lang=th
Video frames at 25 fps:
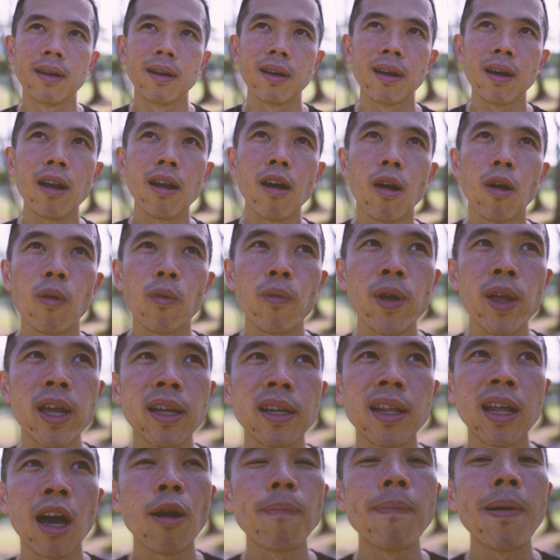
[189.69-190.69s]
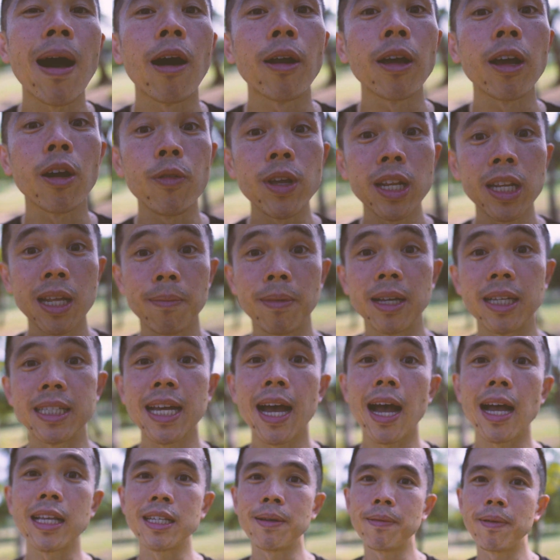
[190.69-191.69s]
เขาบอกวิ่งเท้าเปล่าเท่ากับวิ่งธรรม
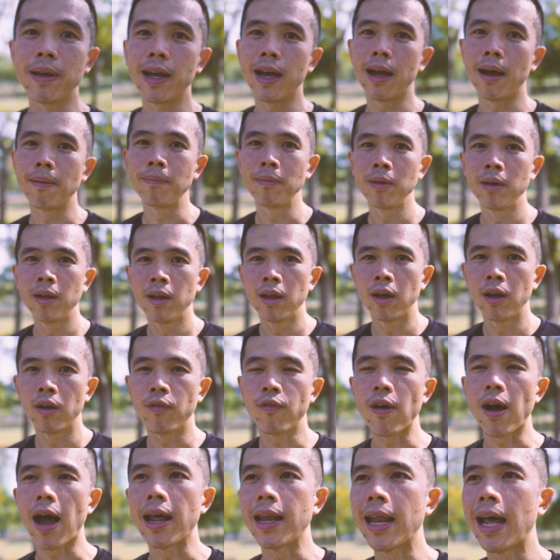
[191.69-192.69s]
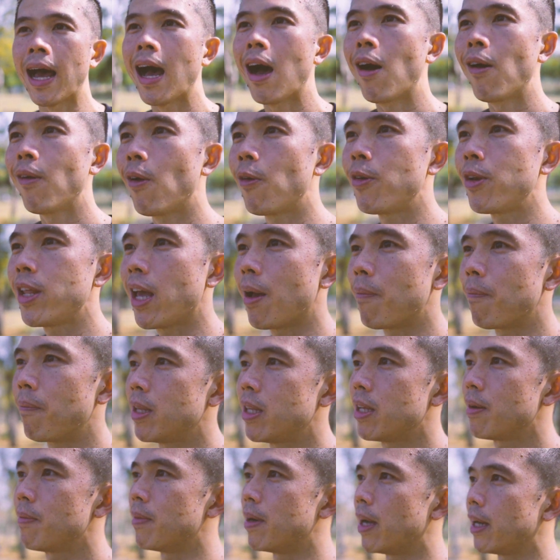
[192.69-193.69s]
ชาติใช่ไหมครับฝ่าเท้าเราเนี่ยมัน
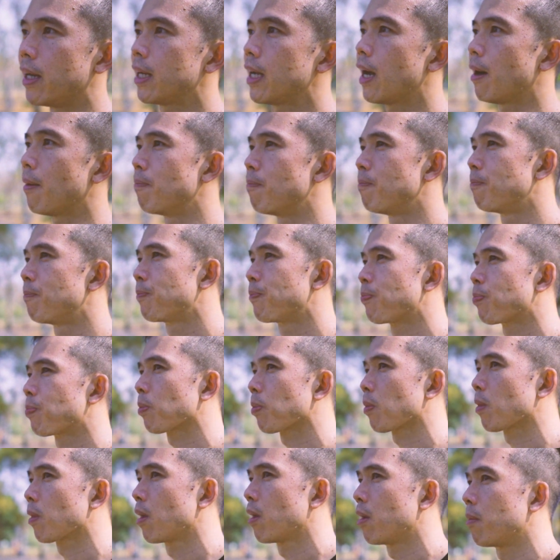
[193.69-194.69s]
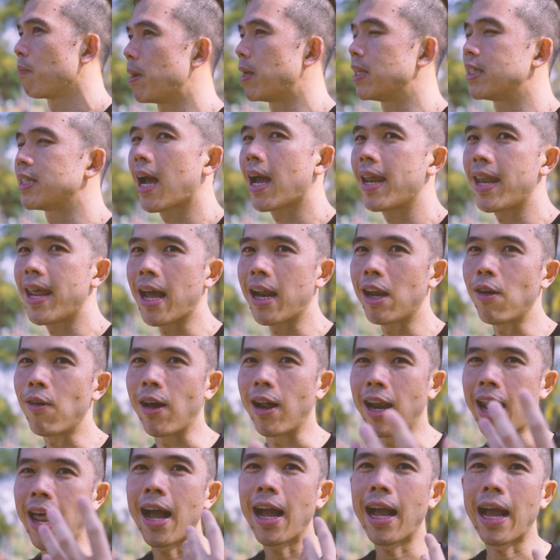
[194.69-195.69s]
จะเหมือนกับเป็นชายแดนระหว่า
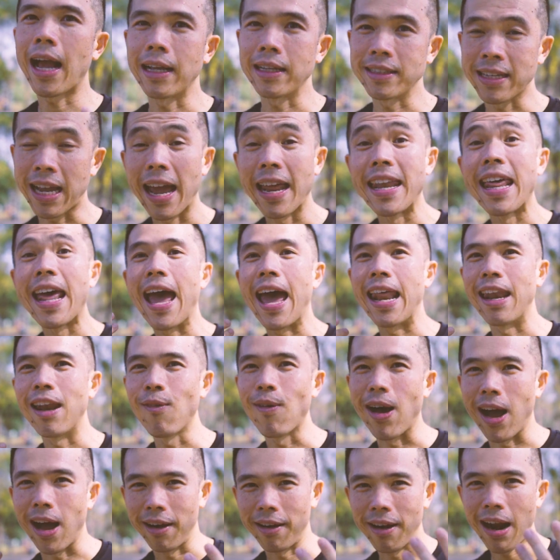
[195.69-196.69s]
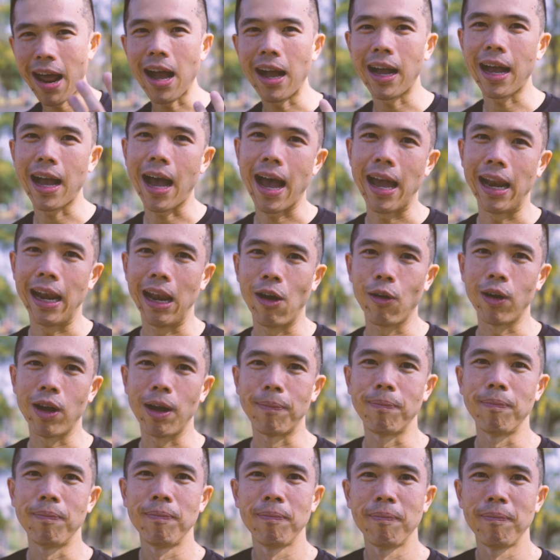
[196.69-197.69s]
งร่างชายแดนระหว่างร่างกายเรากั
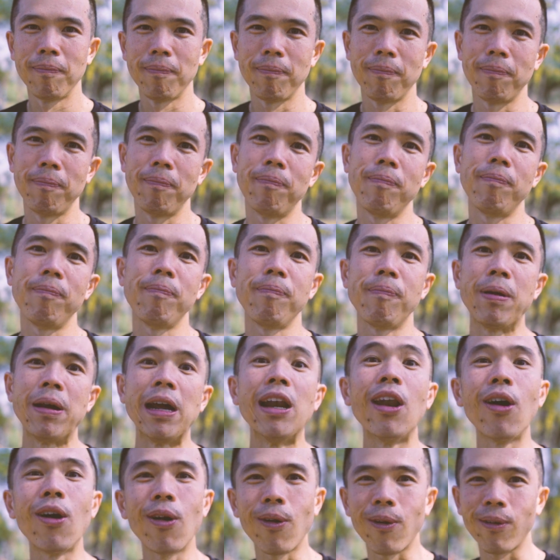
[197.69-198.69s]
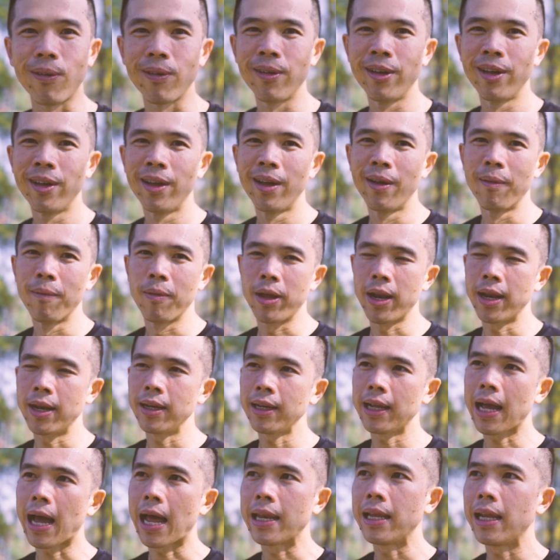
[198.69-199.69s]
บพื้นโลกดังนั้น
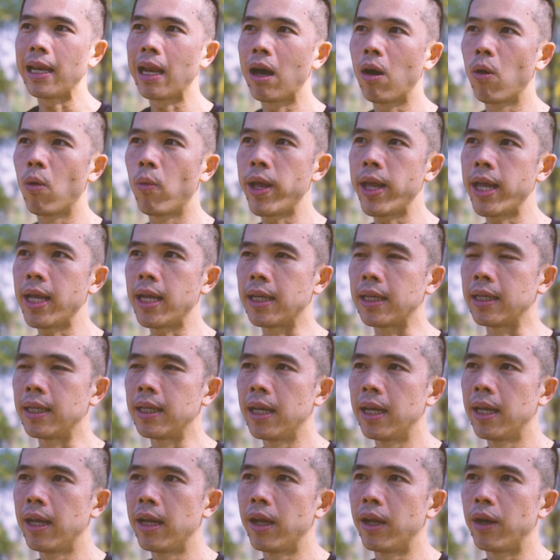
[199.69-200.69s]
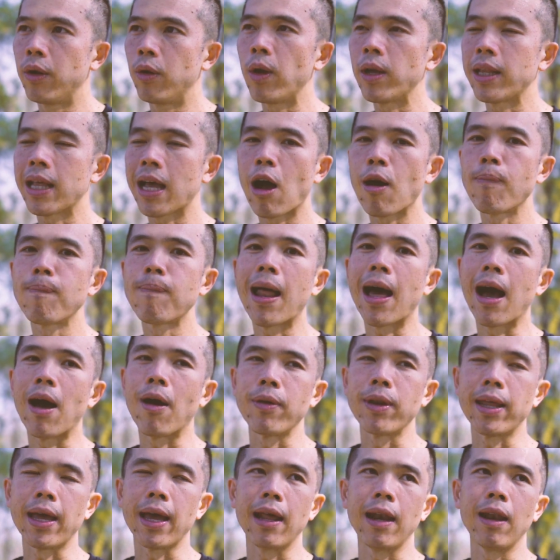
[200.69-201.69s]
การที่เราวิ่งด้วยเท้าเปล่า
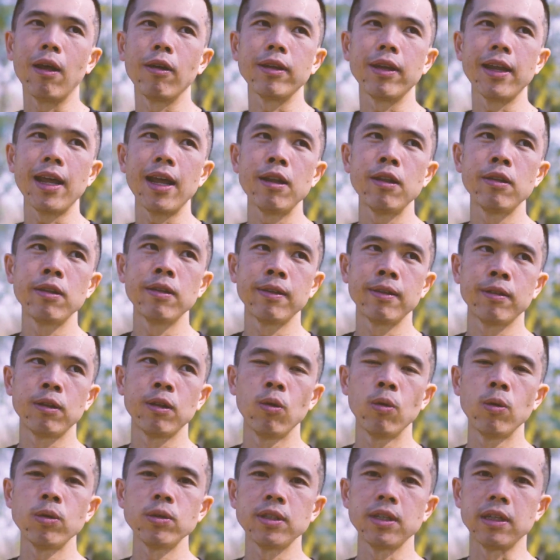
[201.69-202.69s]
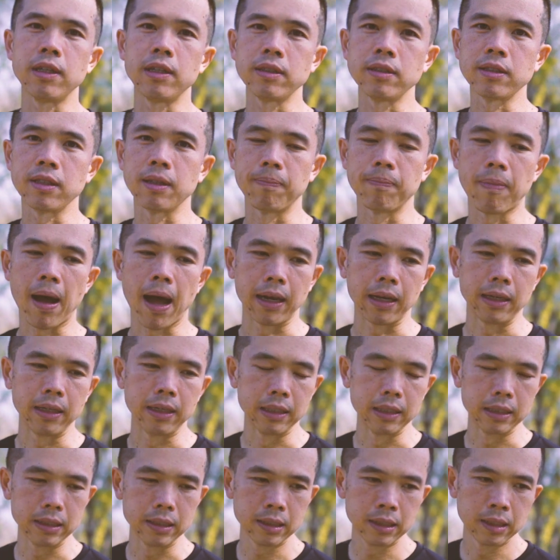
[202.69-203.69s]
เนี่ย เราจะได้รู้สึกสัมผัสถึ
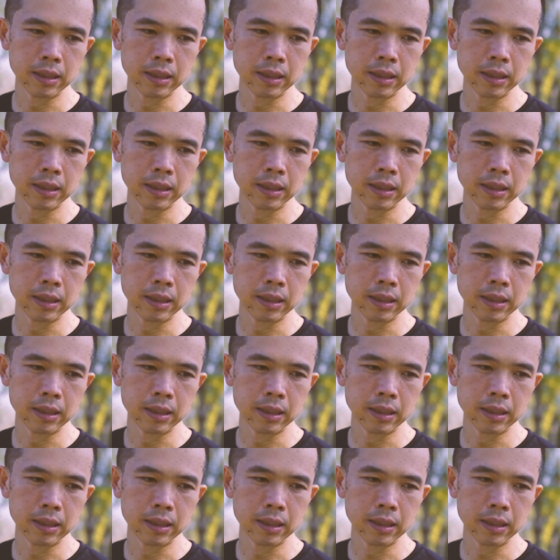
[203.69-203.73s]
ง